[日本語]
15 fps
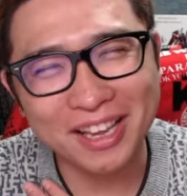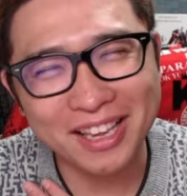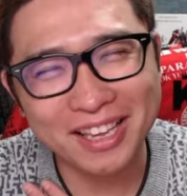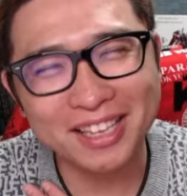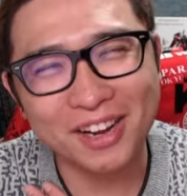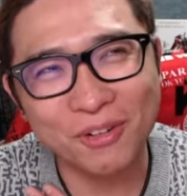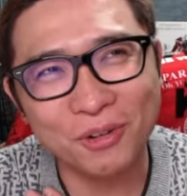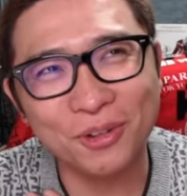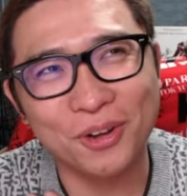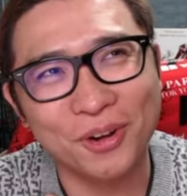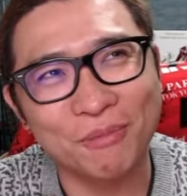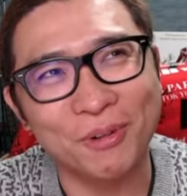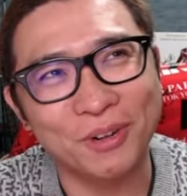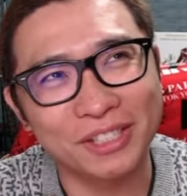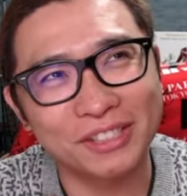引いたゴッドより
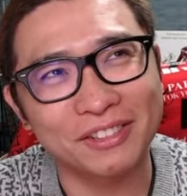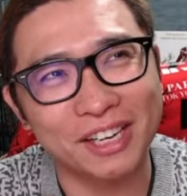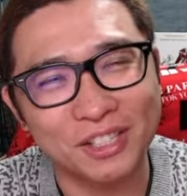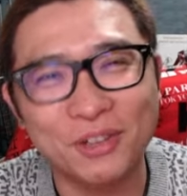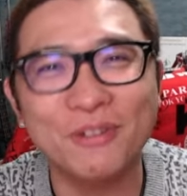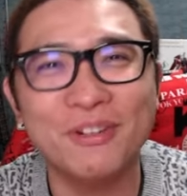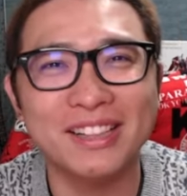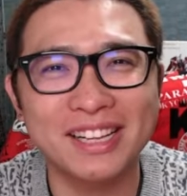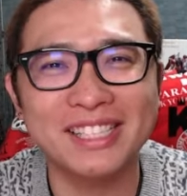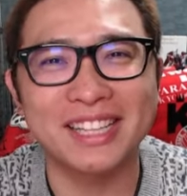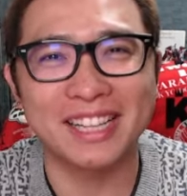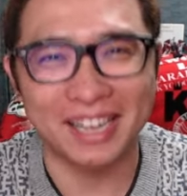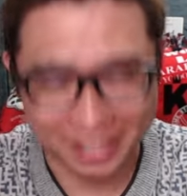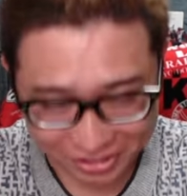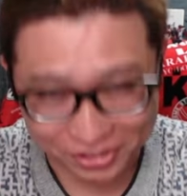も嬉しくない。それはなぜ
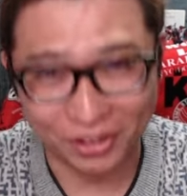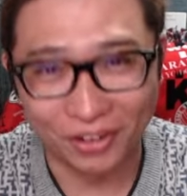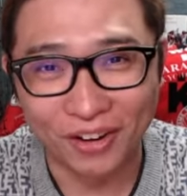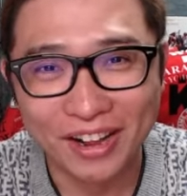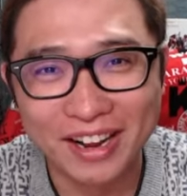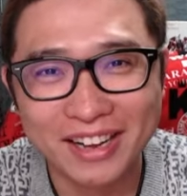ならですよ。